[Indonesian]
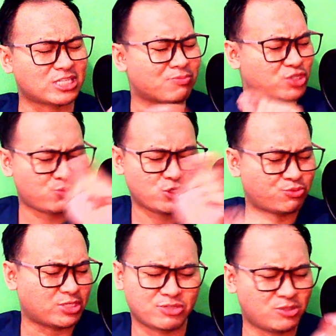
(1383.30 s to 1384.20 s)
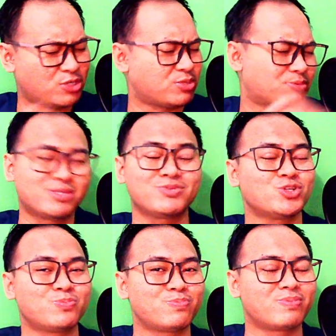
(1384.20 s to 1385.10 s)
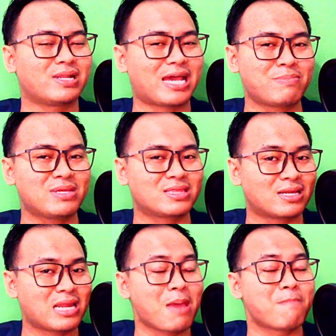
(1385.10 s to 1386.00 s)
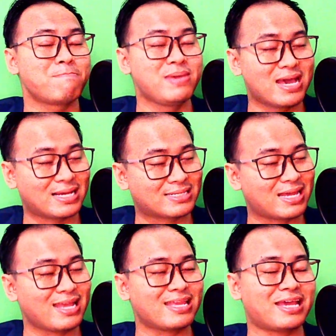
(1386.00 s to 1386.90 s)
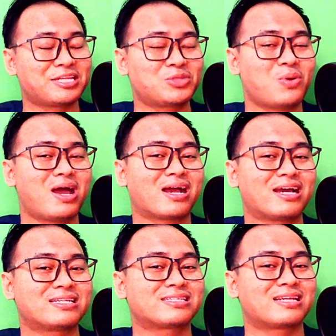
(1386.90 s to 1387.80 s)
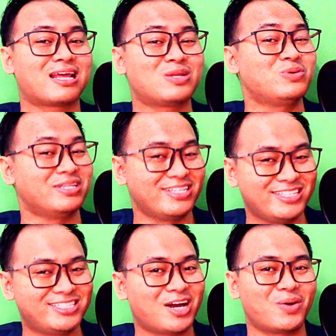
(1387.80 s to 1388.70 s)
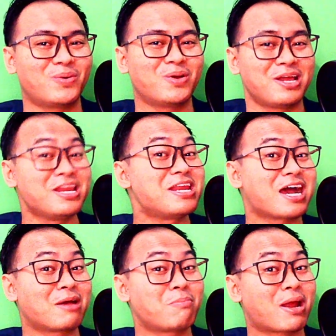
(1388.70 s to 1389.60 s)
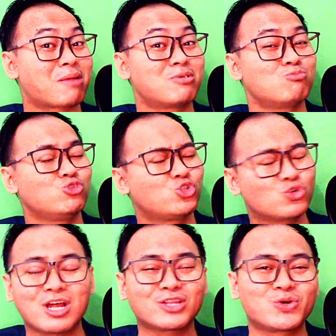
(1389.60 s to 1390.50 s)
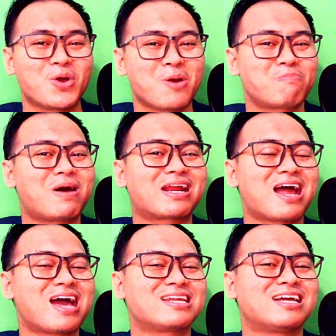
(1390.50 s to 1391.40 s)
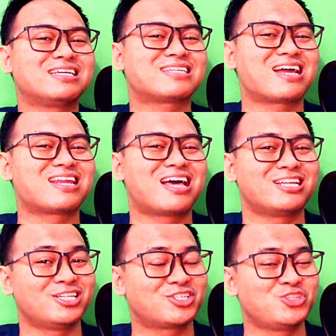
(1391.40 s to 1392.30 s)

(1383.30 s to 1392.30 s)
cap cip cip cap cip cip cap cip biasanya itu akan selalu hijau dan akan para bermunculan tuh para analis-analis